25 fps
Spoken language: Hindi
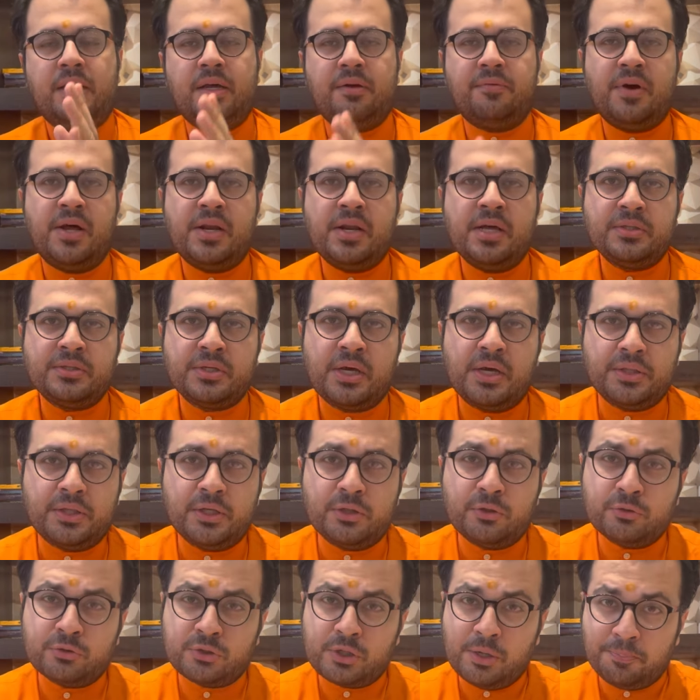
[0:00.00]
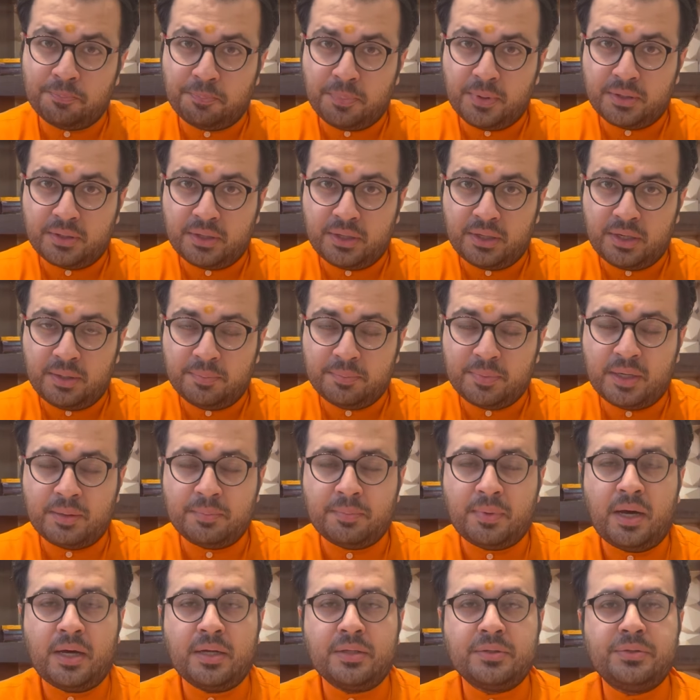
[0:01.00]
करवाना चाहते हैं तो संपर्क करें हमारे
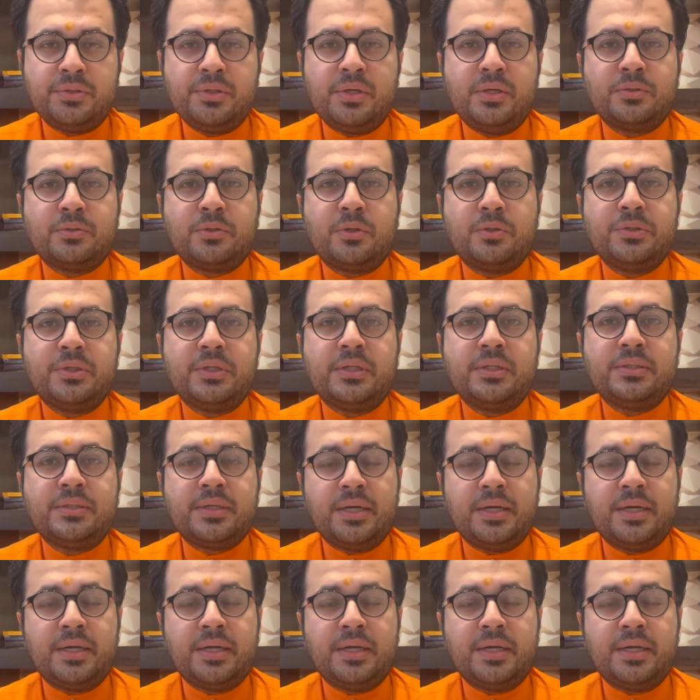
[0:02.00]
महर्षि एस्ट्रोलॉजिकल